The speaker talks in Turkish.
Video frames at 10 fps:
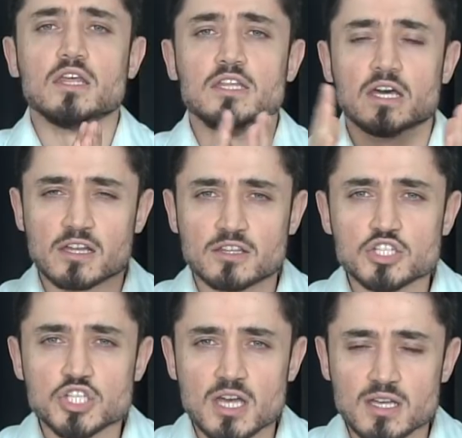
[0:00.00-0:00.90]

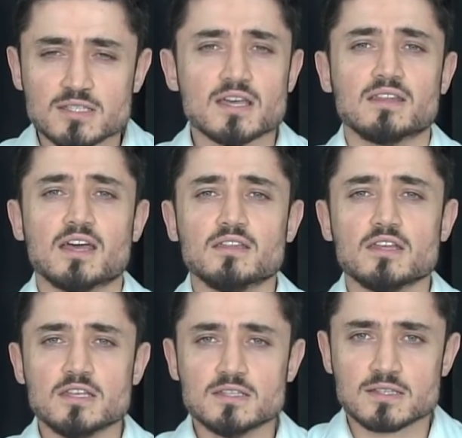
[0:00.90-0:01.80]
Yaratıcı da zaten
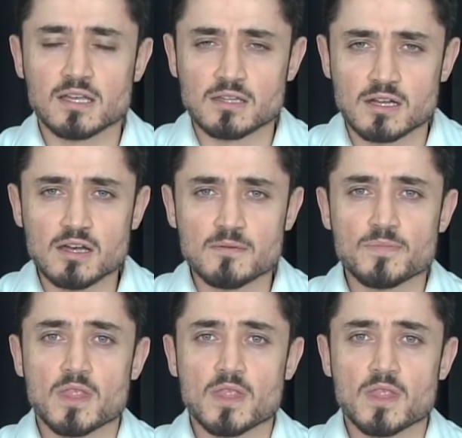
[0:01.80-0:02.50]
insanlara